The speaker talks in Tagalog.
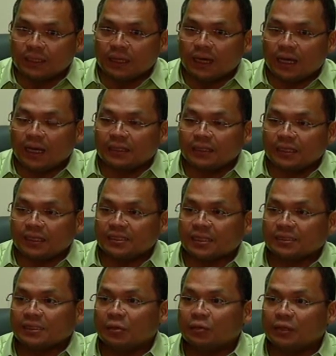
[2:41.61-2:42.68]
at
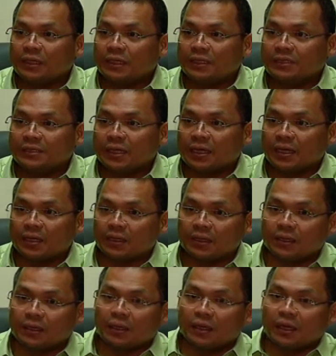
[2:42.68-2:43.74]
isasauli sa
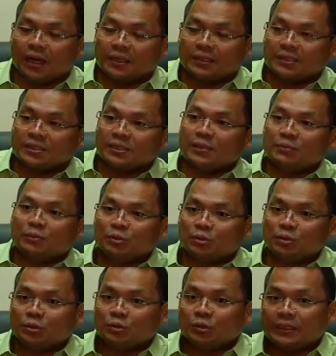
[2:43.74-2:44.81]
uh,
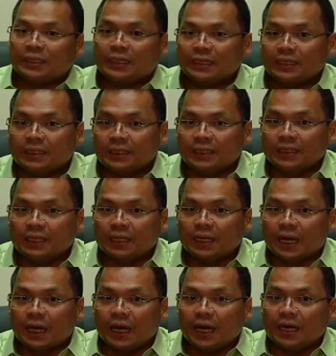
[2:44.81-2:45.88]
distribution utility
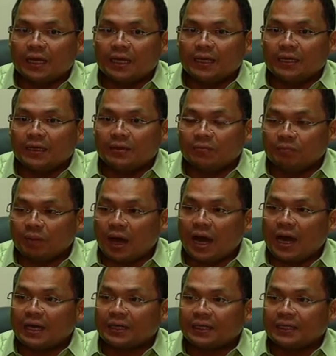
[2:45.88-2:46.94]
ay
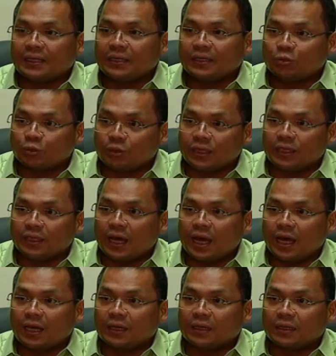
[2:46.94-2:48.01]
maaring ito rin
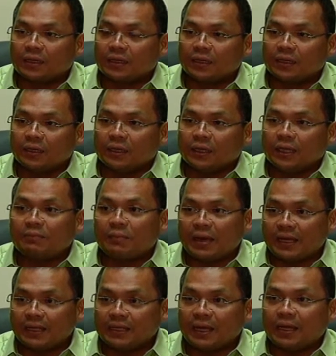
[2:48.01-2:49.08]
ang
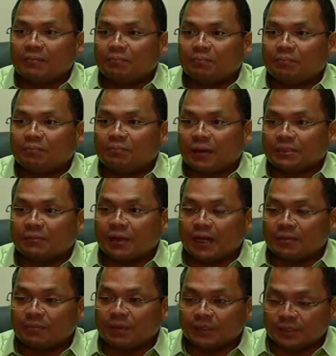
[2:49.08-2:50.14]
ipairal para sa mga
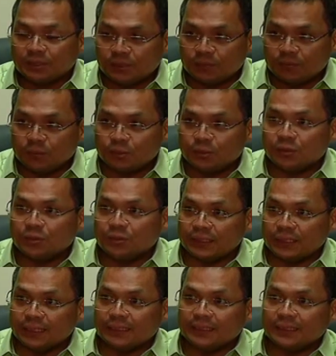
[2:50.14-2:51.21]
ibang distribution
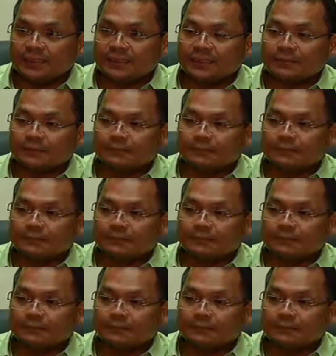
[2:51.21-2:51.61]
utilities.